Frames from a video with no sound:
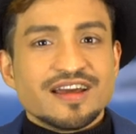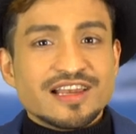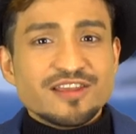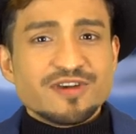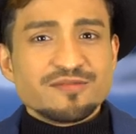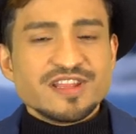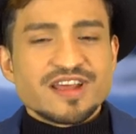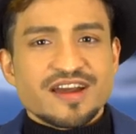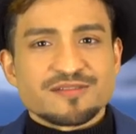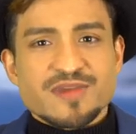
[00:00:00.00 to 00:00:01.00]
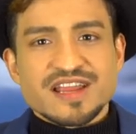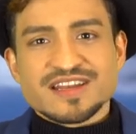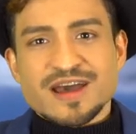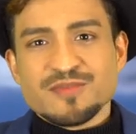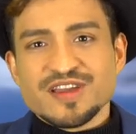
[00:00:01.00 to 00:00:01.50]
Lieber Widar, mein
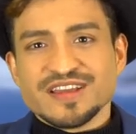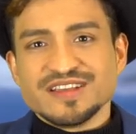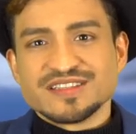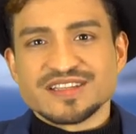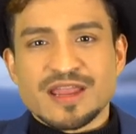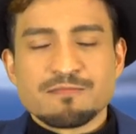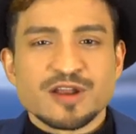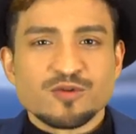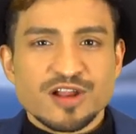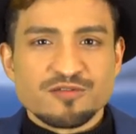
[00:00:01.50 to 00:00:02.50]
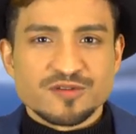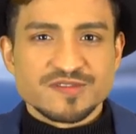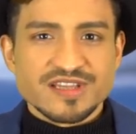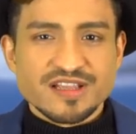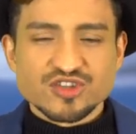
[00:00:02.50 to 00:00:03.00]
Name ist Emanuel von
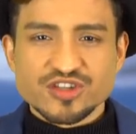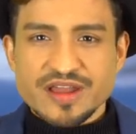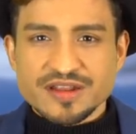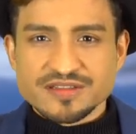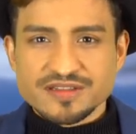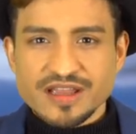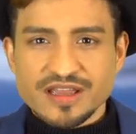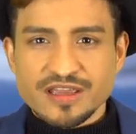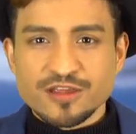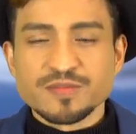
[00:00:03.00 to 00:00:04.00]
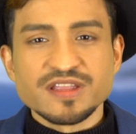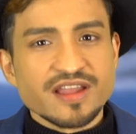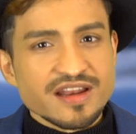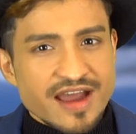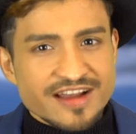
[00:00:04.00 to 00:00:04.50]
Senstern. Ich bin
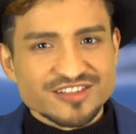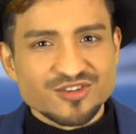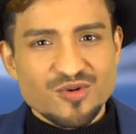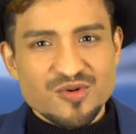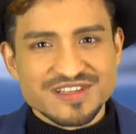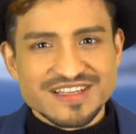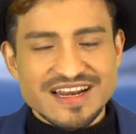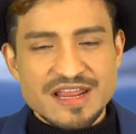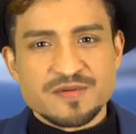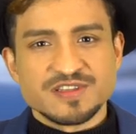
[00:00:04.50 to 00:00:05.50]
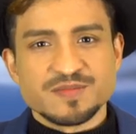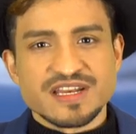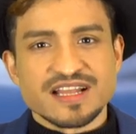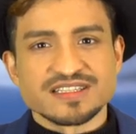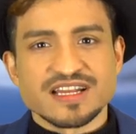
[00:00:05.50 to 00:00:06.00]
dein astrologischer
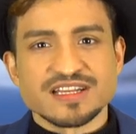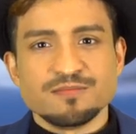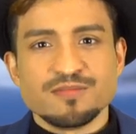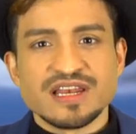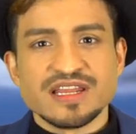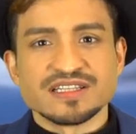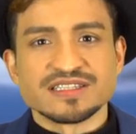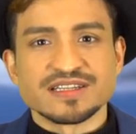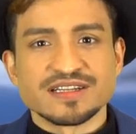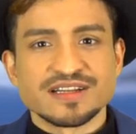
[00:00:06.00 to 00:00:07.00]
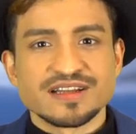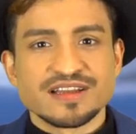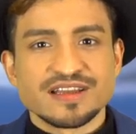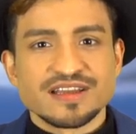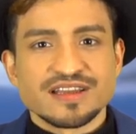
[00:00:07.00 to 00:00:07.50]
Lebensberater in Berlin.
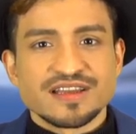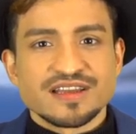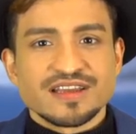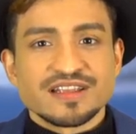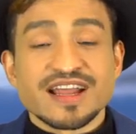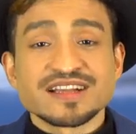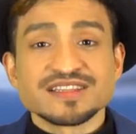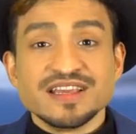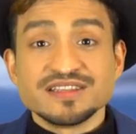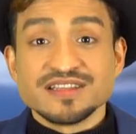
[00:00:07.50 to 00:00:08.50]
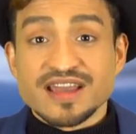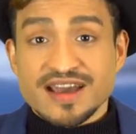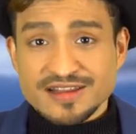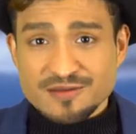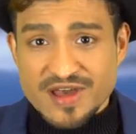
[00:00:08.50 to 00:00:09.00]
Das ist die
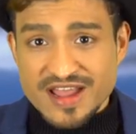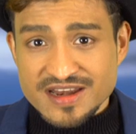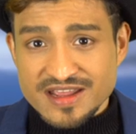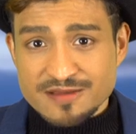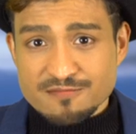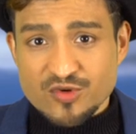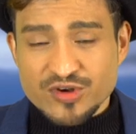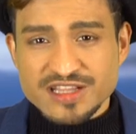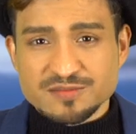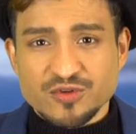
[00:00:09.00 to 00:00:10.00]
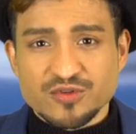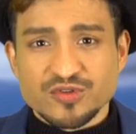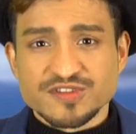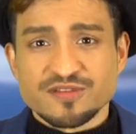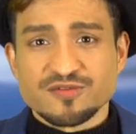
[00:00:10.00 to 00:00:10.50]
allgemeine
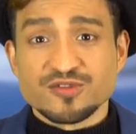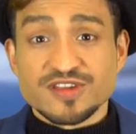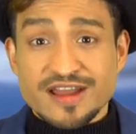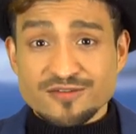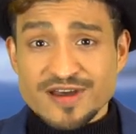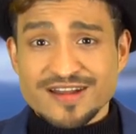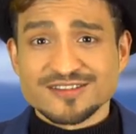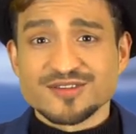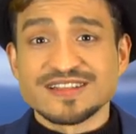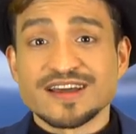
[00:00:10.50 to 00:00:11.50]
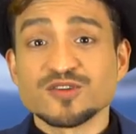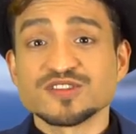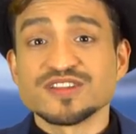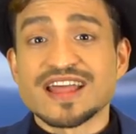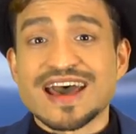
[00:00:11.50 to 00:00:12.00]
Monatsprognose für Januar
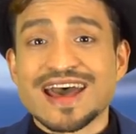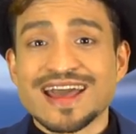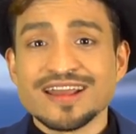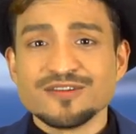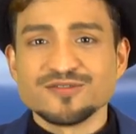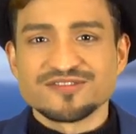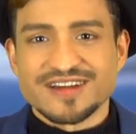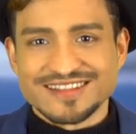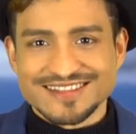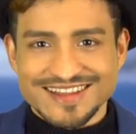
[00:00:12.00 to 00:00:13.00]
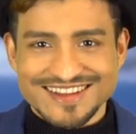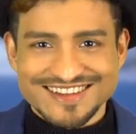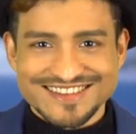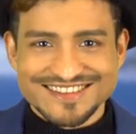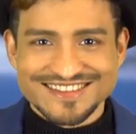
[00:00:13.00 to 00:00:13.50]
2021.